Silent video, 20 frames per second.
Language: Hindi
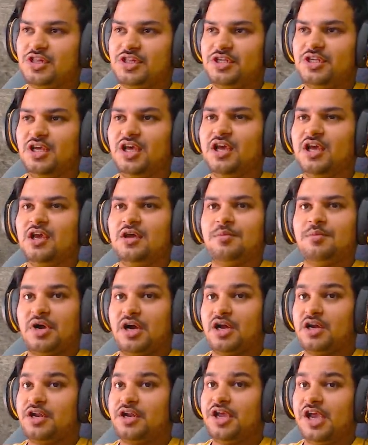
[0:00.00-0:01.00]
ही
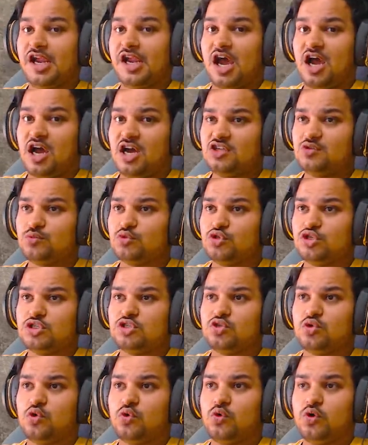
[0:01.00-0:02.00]
बट लेकिन आज मुझे
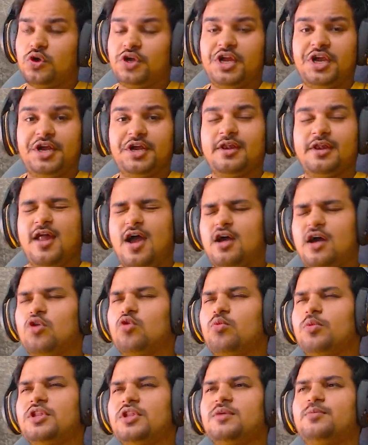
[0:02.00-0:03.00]
इसको डेढ़ लाख
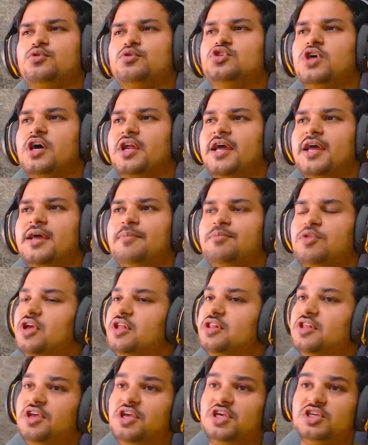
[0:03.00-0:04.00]
रुपये तक पहुँचाना है
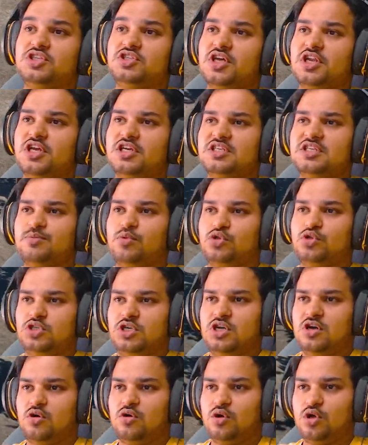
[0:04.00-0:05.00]
देखते हैं किस तरीके से
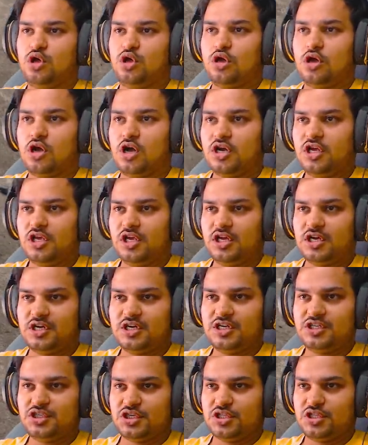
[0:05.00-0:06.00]
पहुँचेगा और ये गाड़ी की
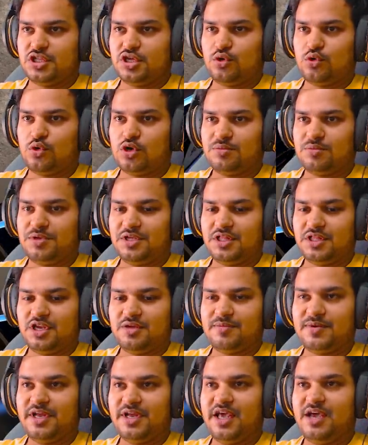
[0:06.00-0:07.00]
कंडीशन देखो आप
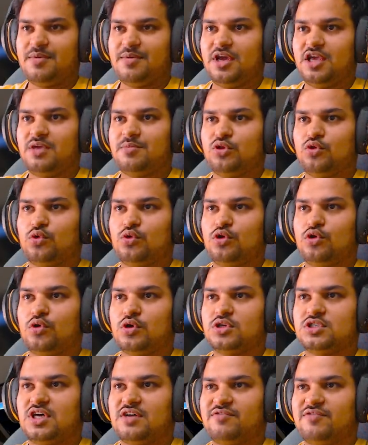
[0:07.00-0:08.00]
कितनी बढ़िया है बाकी मैं थोड़ी
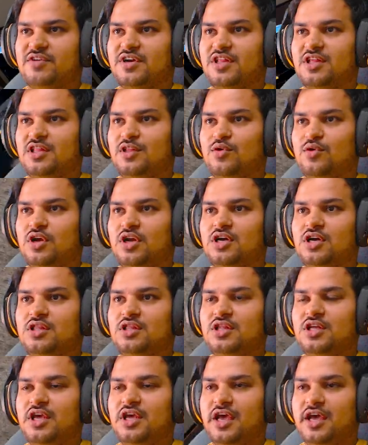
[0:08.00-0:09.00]
और साफ़ कर देता हूँ अगर
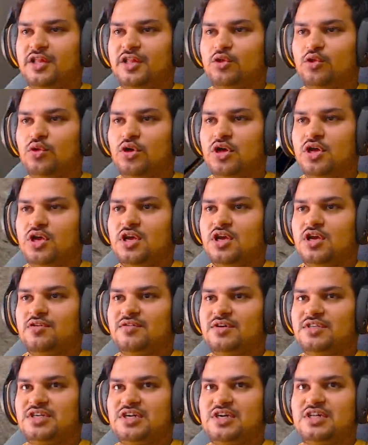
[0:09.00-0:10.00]
गंदी है तो
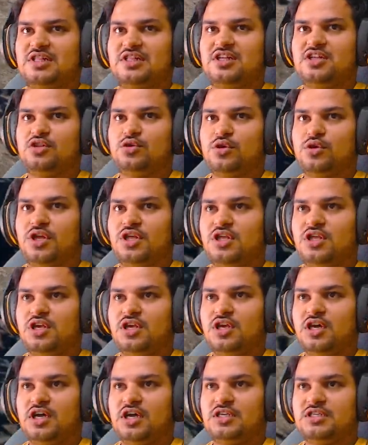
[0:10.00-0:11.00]
वैसे गंदी तो नहीं है
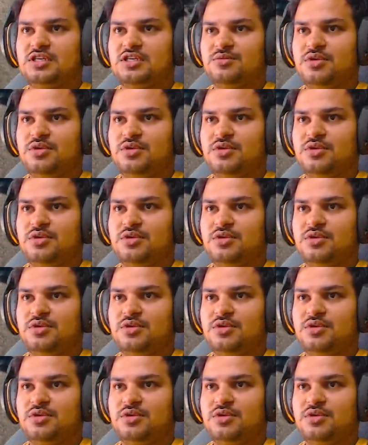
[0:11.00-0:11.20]
ये कहीं से भी